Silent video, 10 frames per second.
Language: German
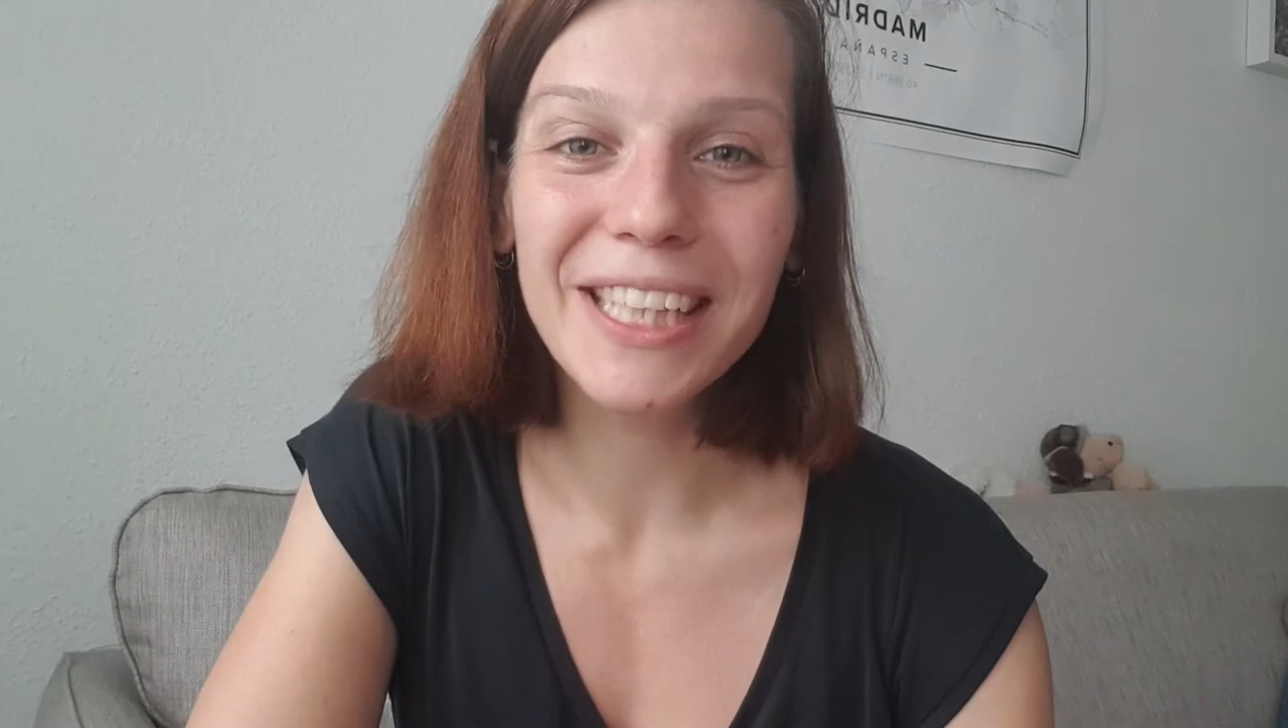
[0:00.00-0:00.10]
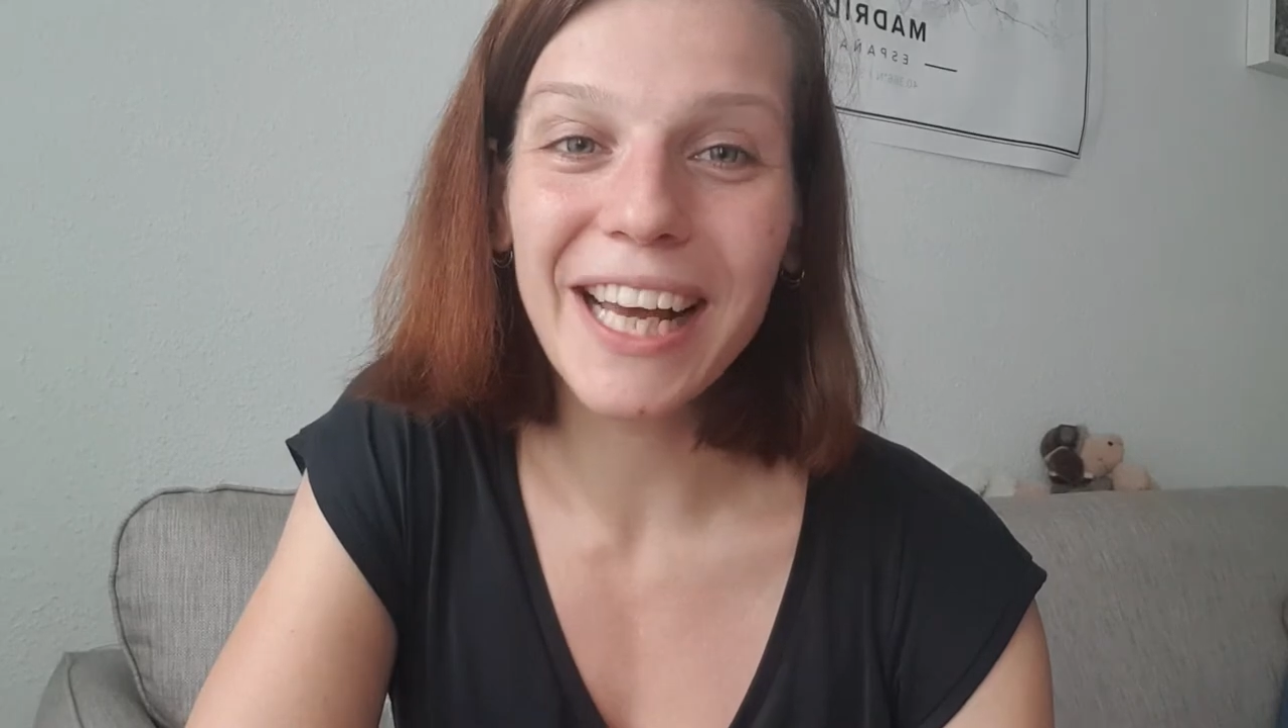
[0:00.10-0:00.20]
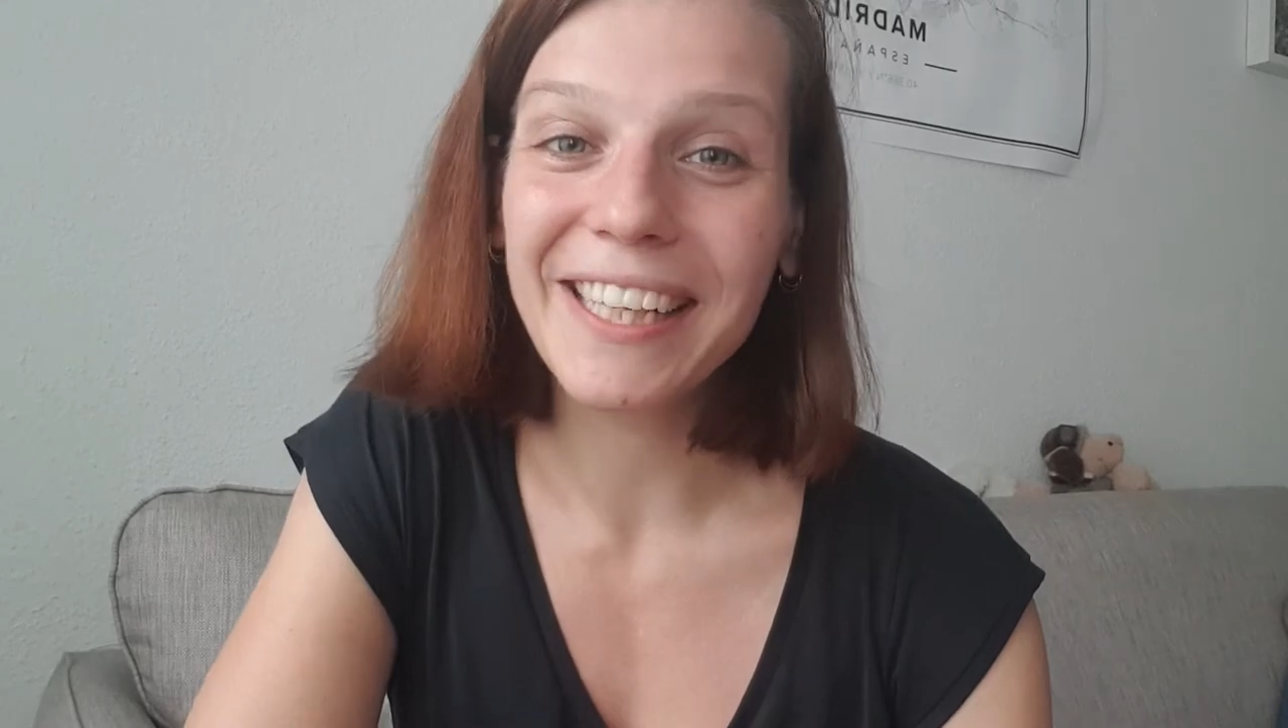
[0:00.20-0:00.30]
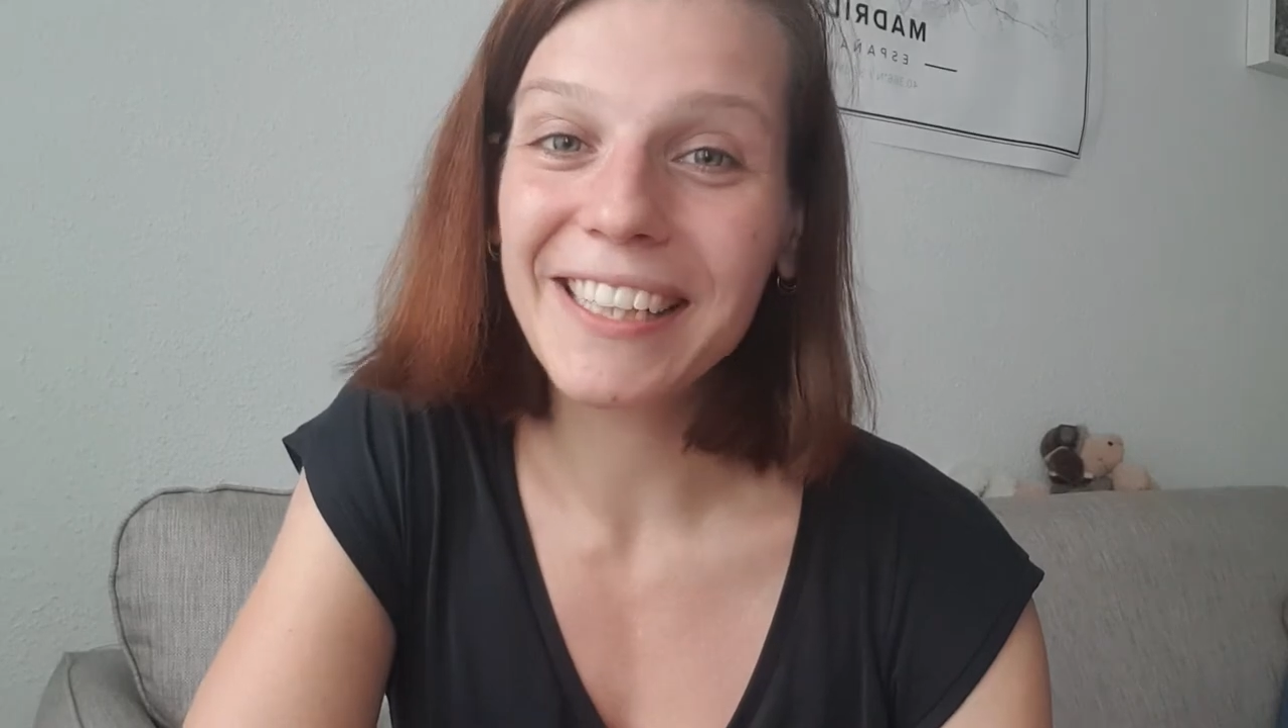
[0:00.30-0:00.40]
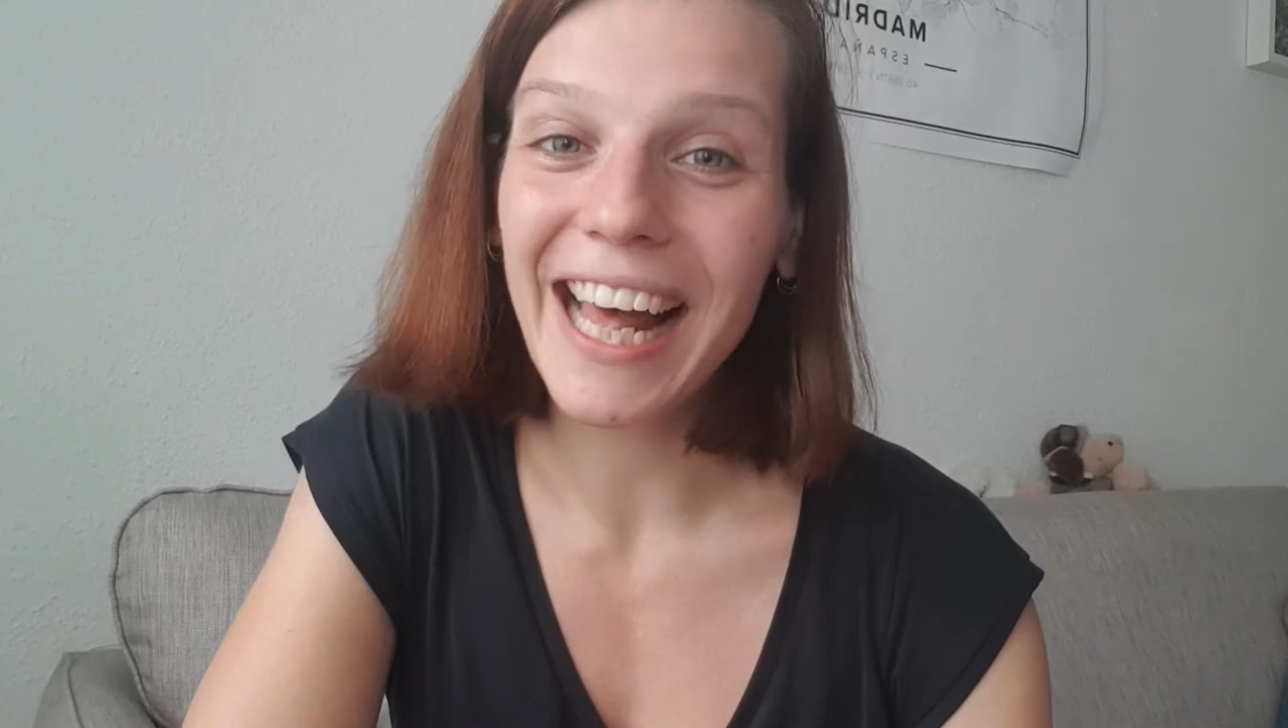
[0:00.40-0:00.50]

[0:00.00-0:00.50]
hier einen